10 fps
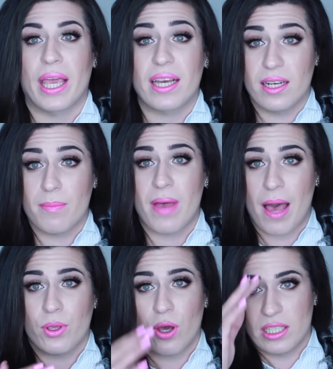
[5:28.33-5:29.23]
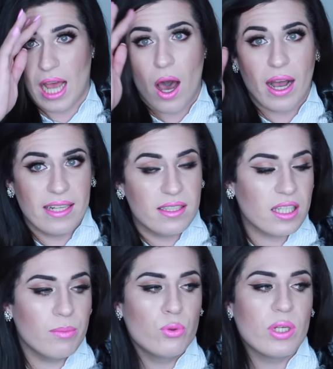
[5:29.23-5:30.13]
Pinke Lippen habe ich heute auch als
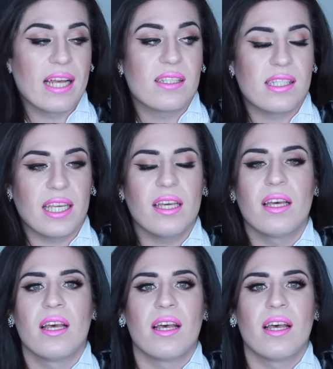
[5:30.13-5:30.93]
Tribut an sie.